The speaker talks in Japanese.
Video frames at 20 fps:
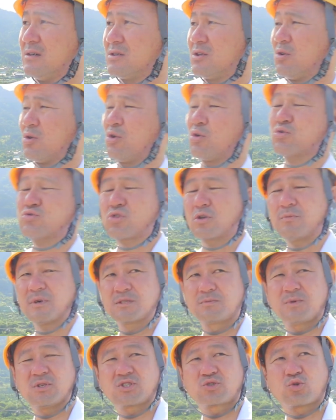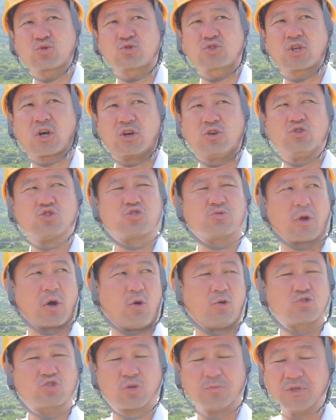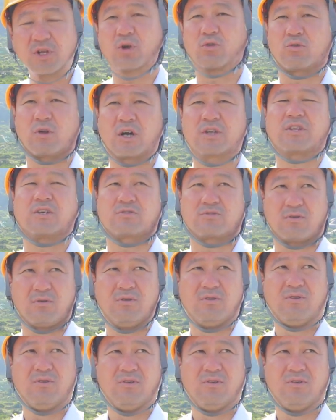で俺本当に真面目に仕事してたから YouTube は本当見たことなかったんですよ